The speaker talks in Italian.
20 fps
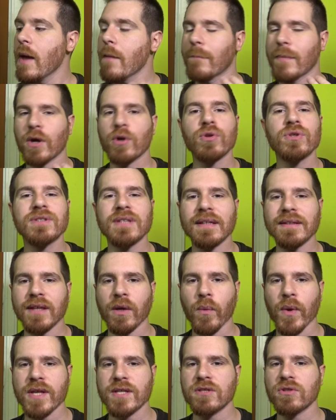ma nonostante
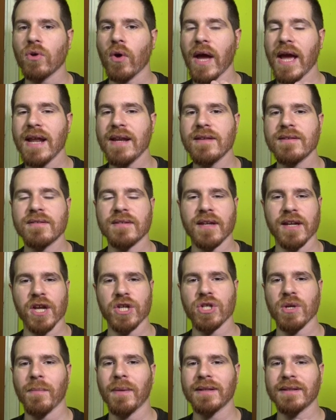questo Ennis
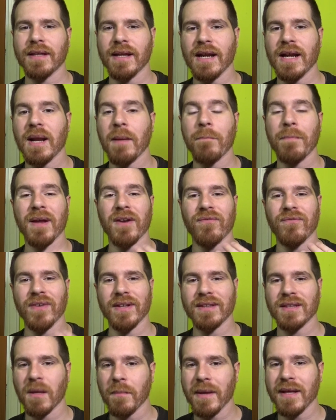riesce a mantenere
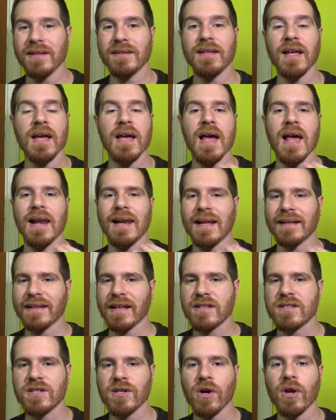perfettamente la
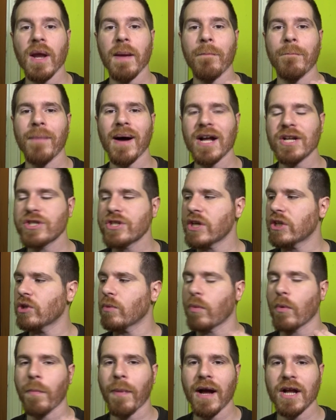tensione pagina
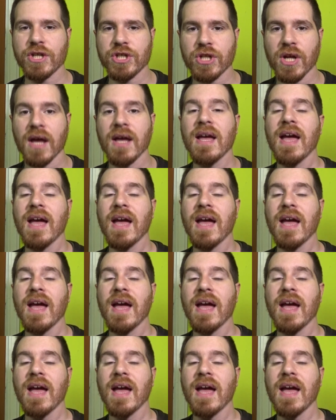dopo pagina